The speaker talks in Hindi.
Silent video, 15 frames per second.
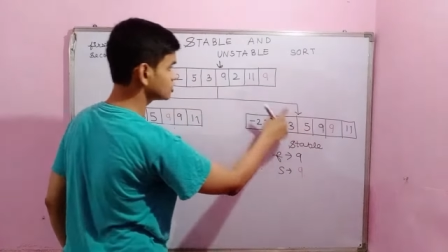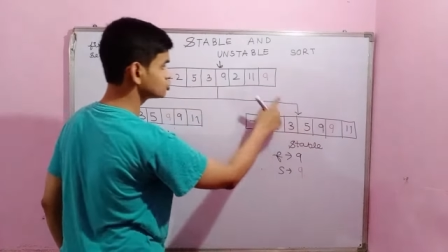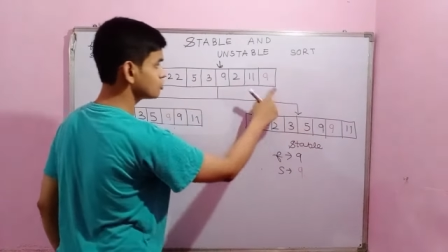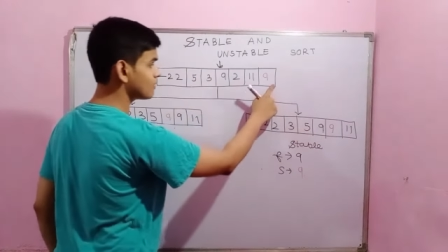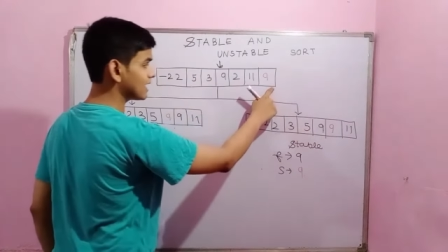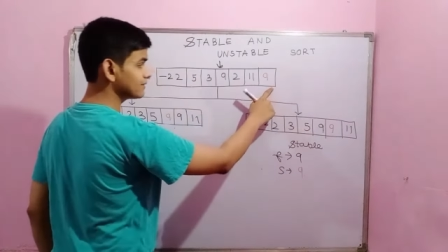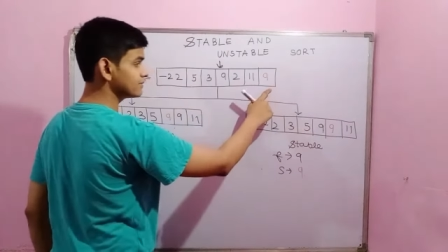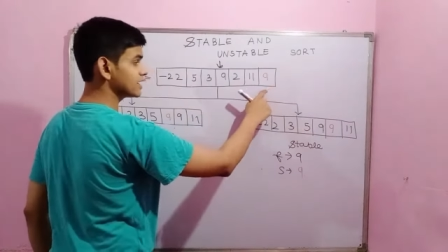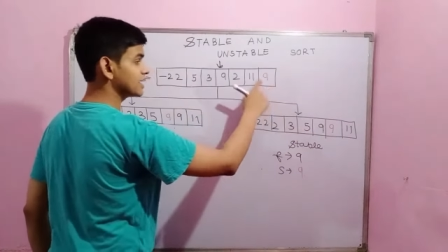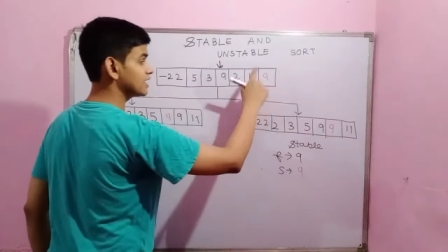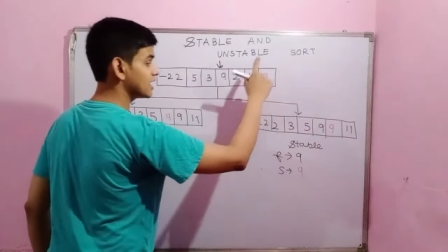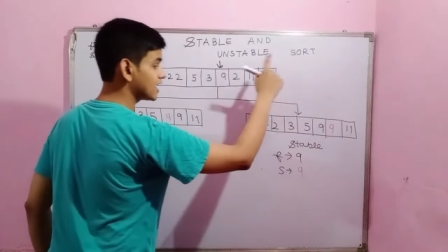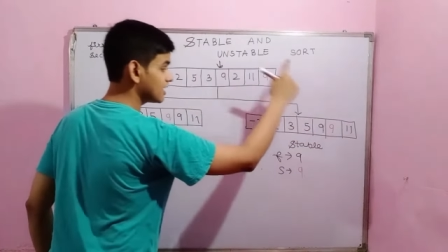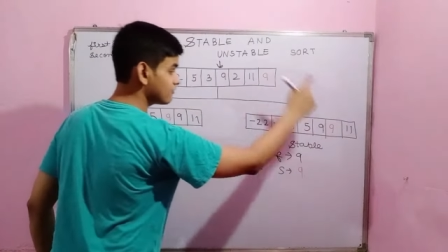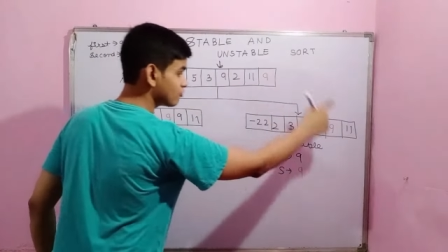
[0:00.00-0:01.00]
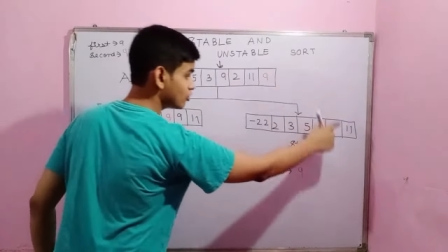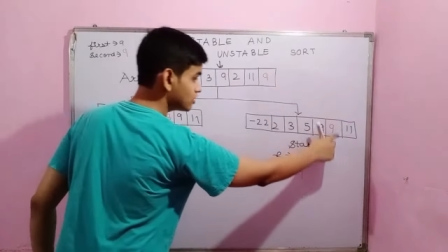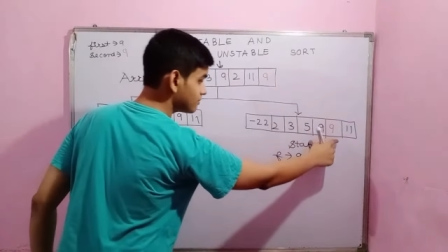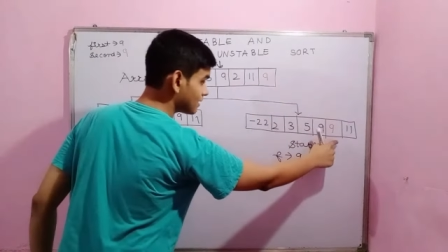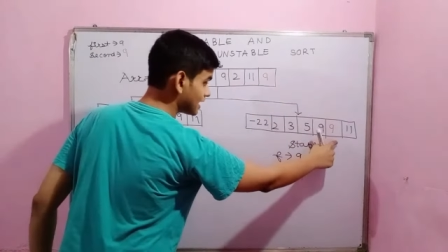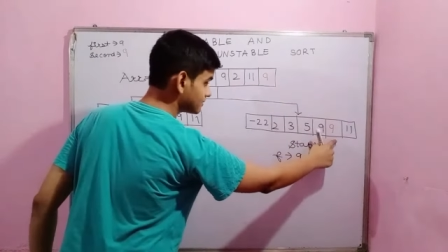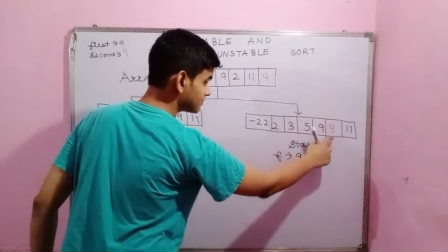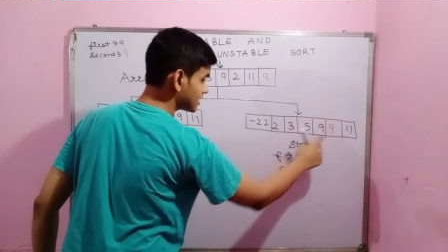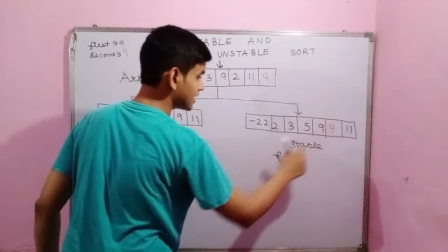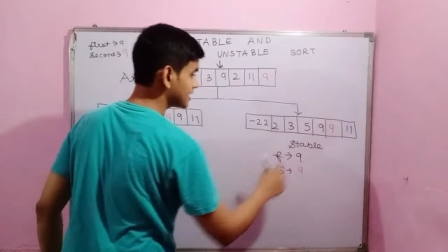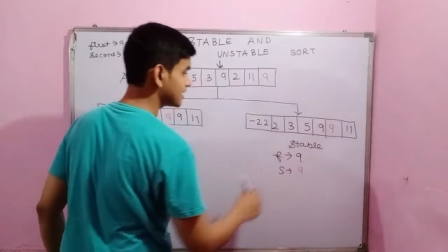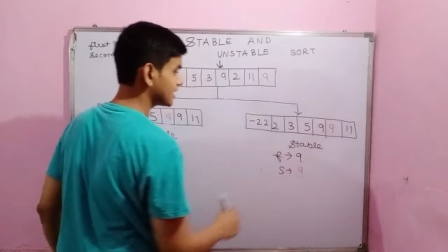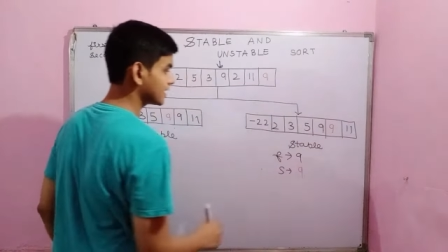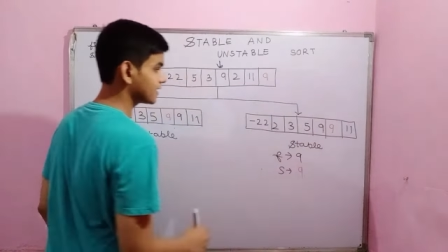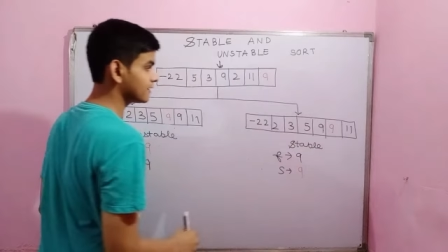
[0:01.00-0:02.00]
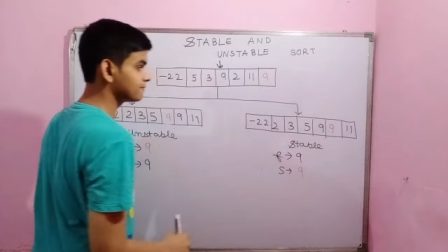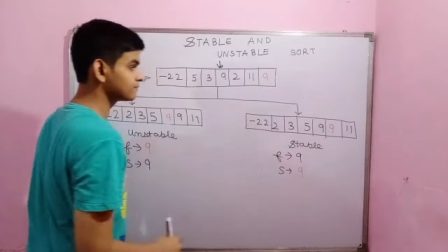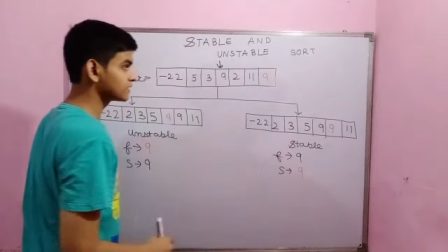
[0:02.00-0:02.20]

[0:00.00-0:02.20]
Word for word: जो बाद में नाइन आ रहा है वही बाद में नाइन आएगा